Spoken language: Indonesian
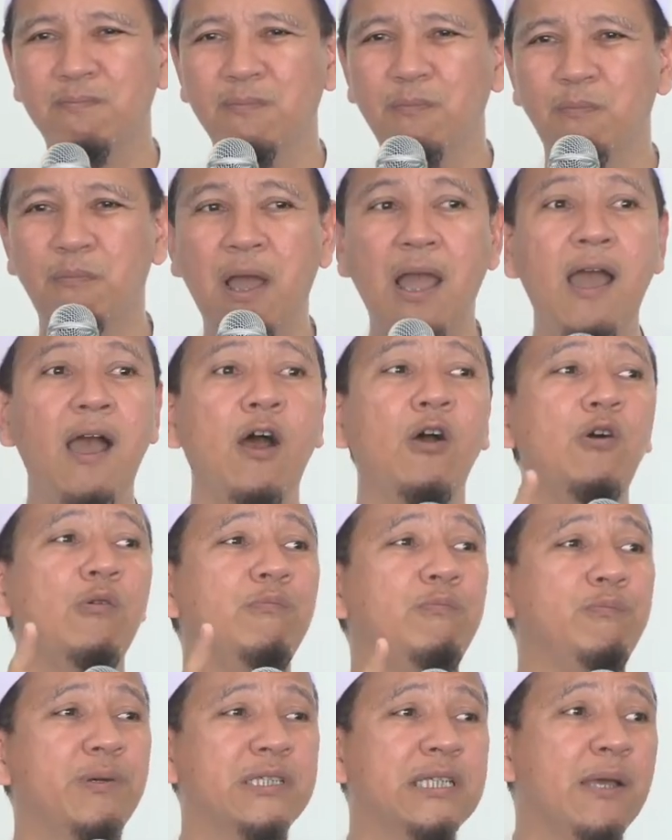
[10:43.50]

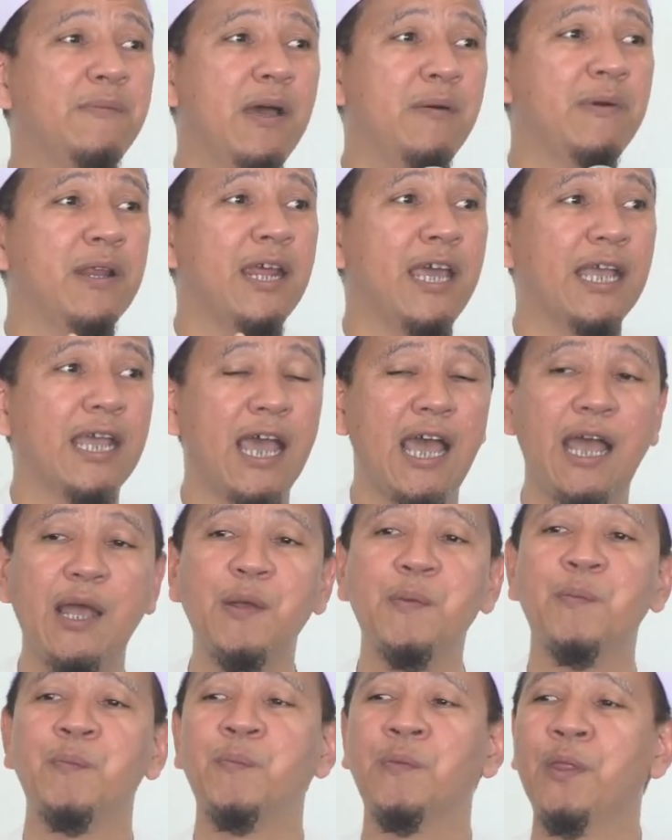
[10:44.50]
Ma'ahum, bersama mereka.
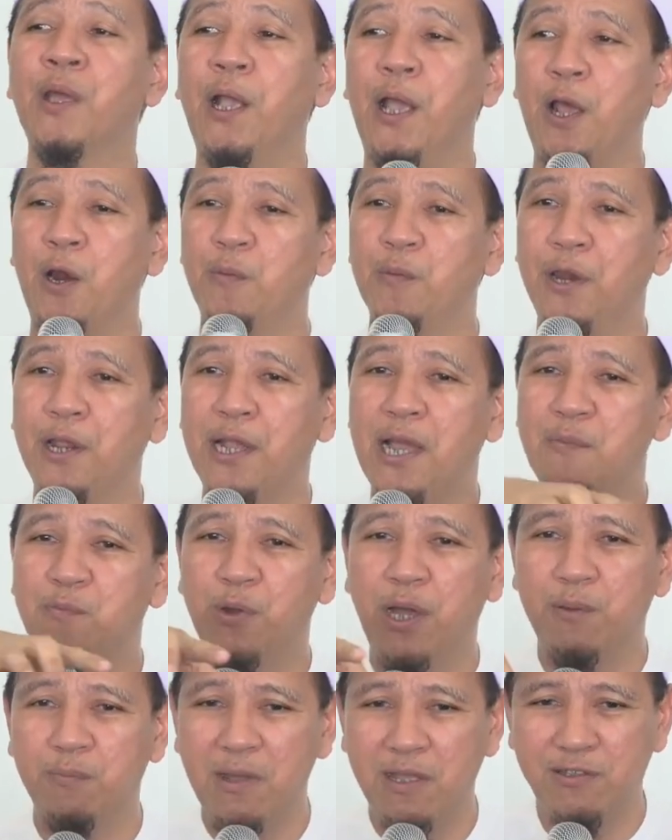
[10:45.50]
Kalau mereka
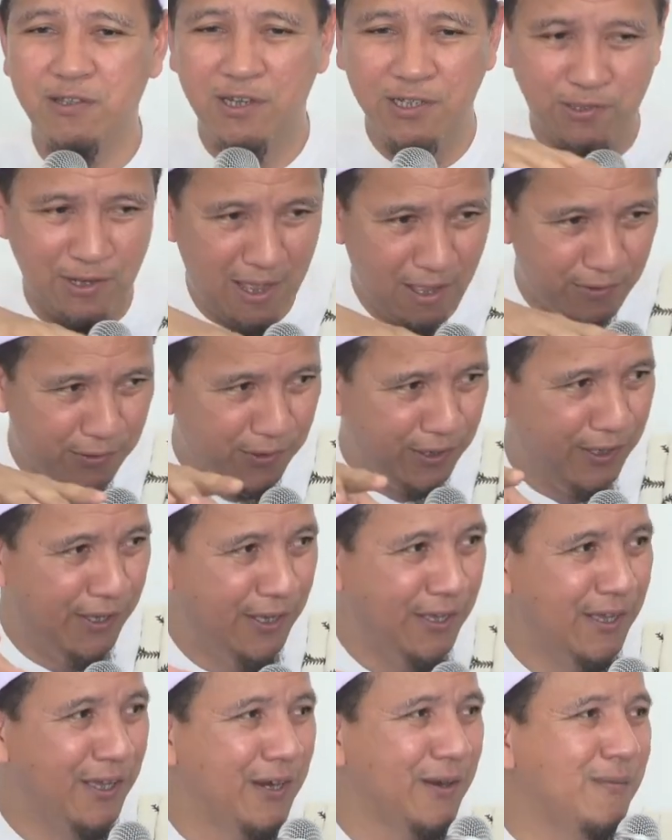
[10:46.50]
buat majelis,
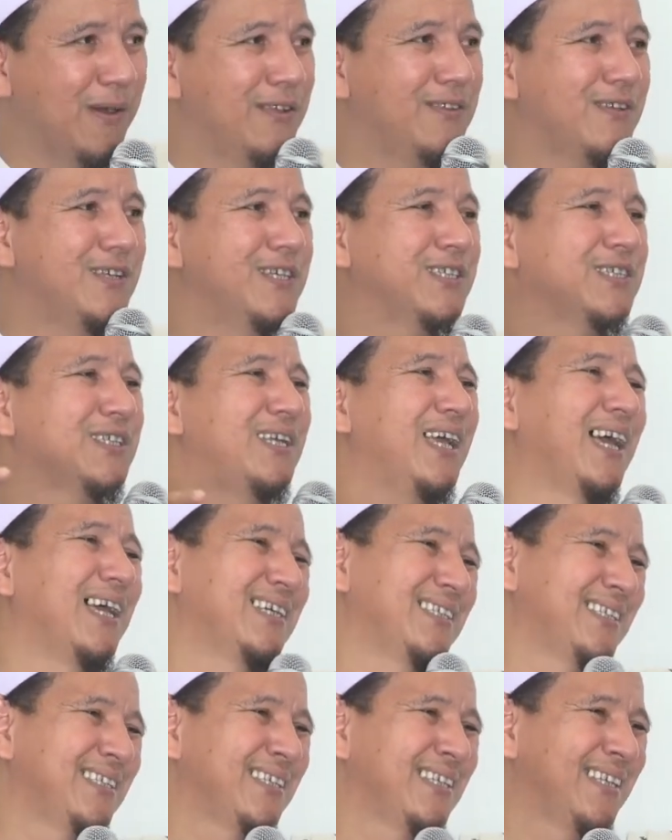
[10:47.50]
hadir majelisnya.
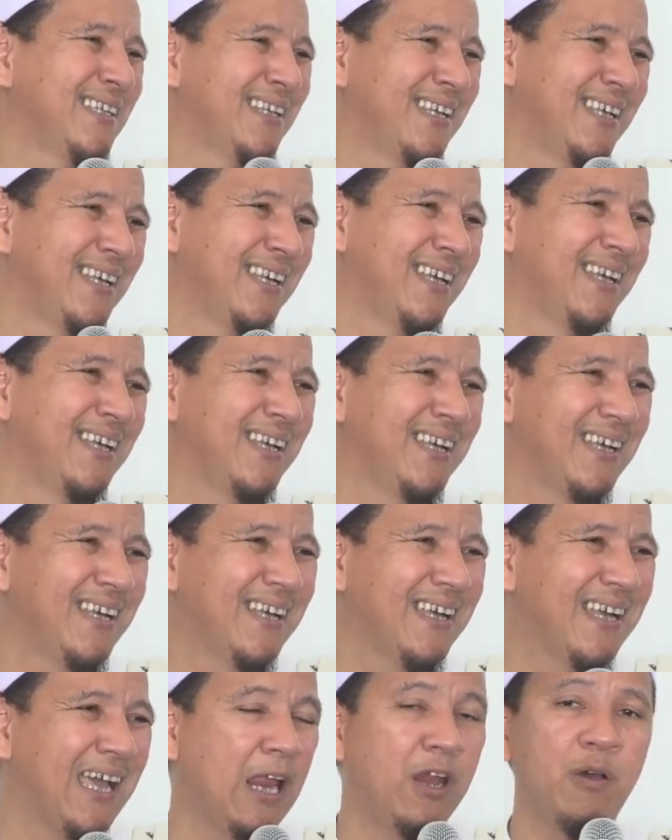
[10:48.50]

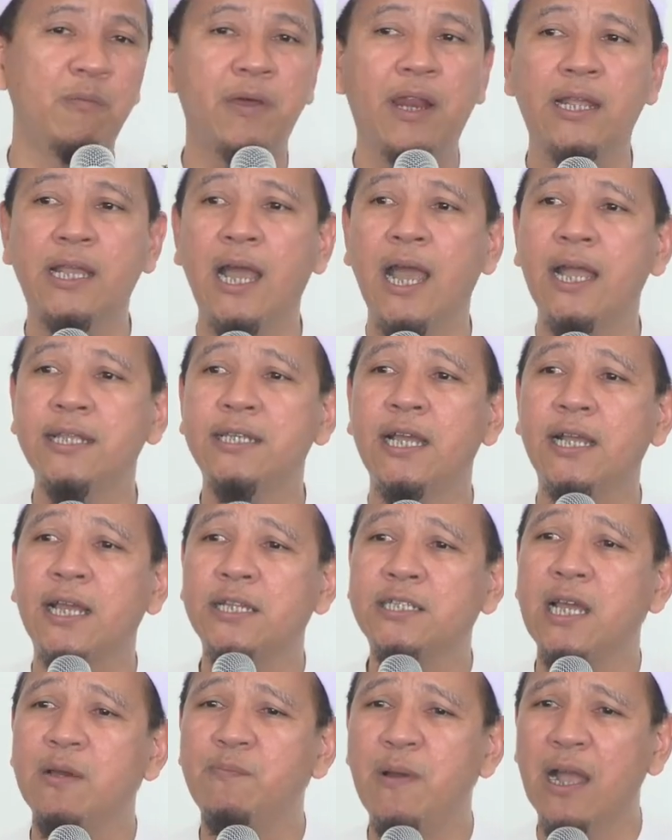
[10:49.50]
Kalau mereka ngajak
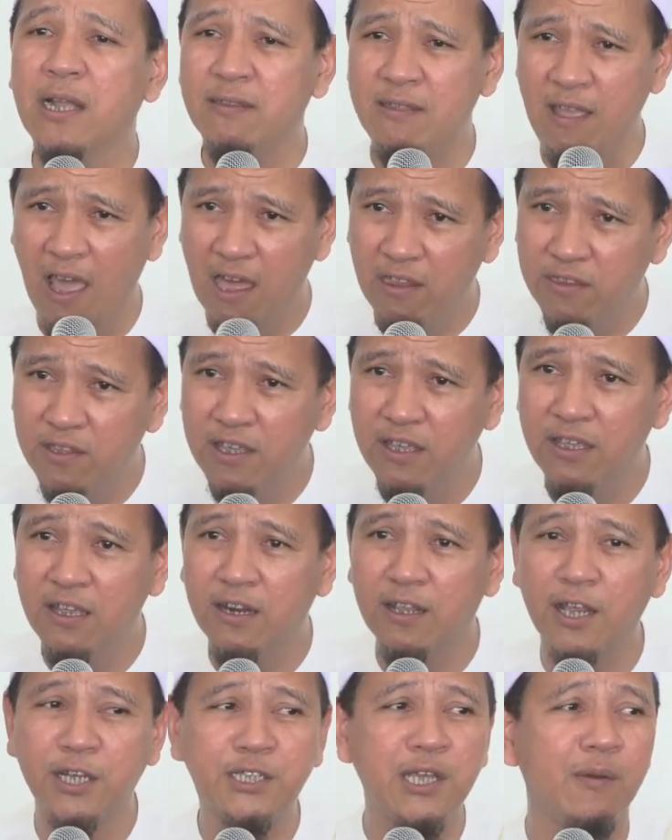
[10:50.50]
kerja bakti,
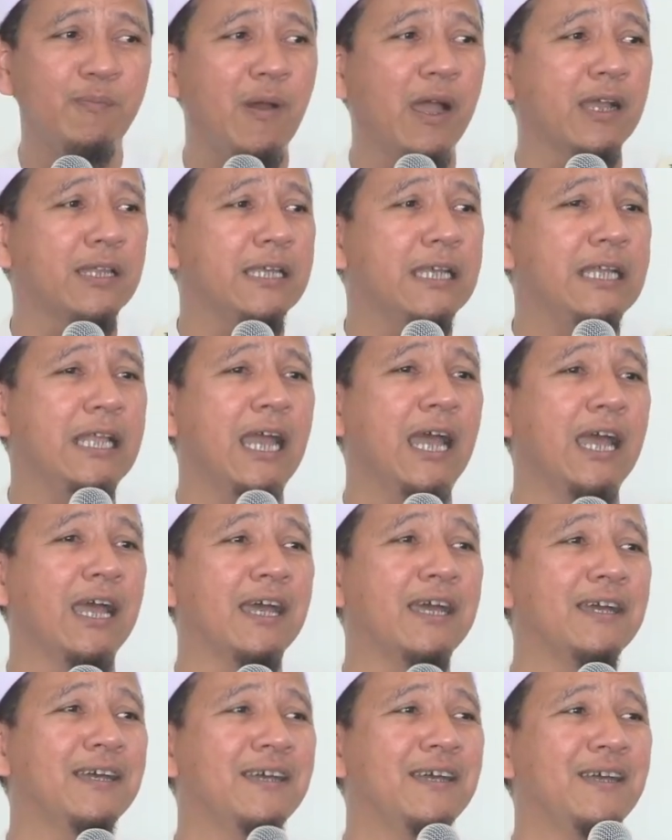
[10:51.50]
hadir kerja baktinya.
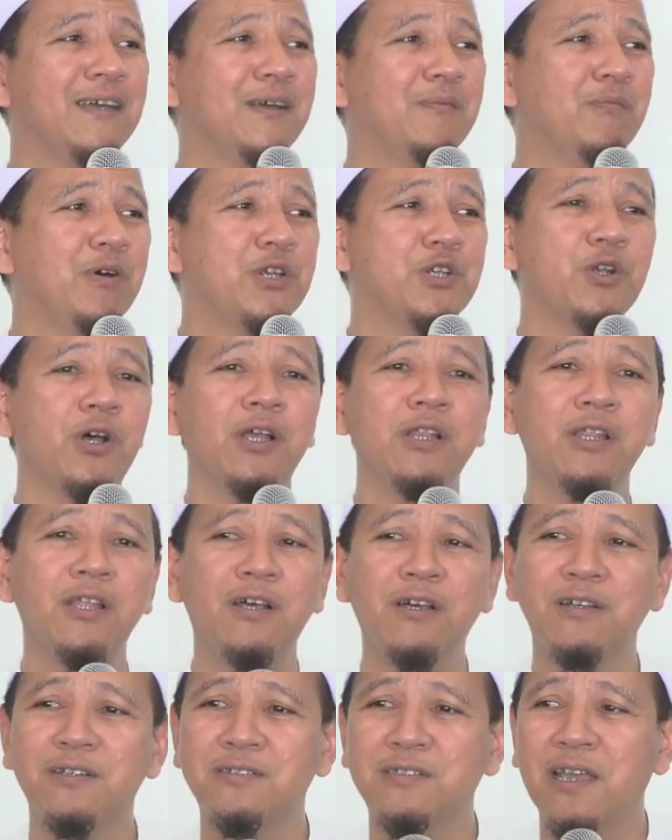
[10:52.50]
Masya
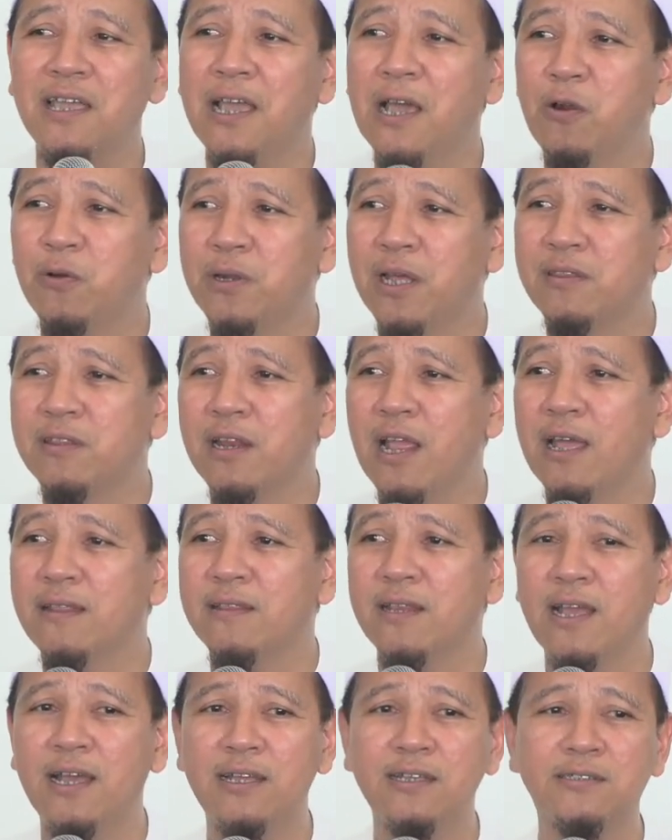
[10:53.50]
Allah, saya kalau udah
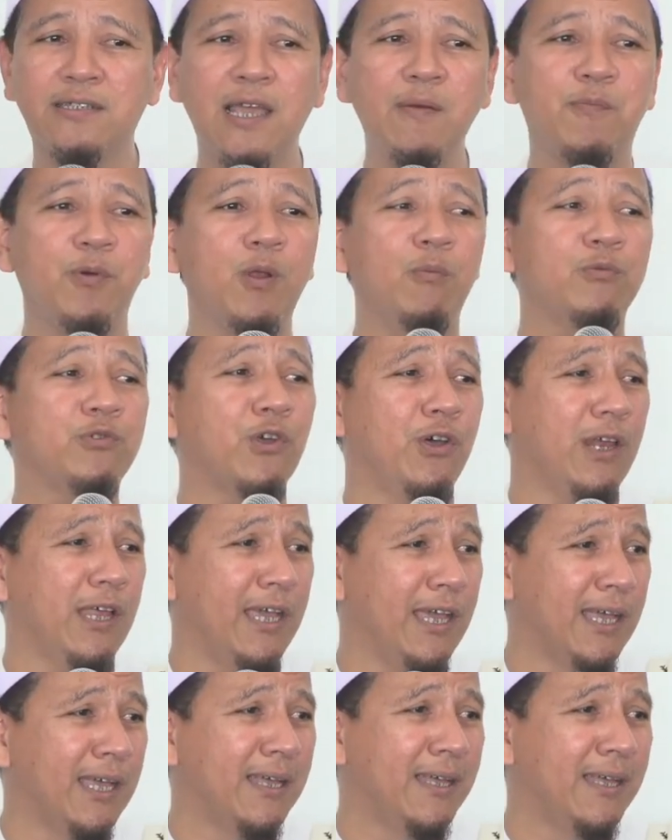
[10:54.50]
teriak-teriak, saya belum soleh,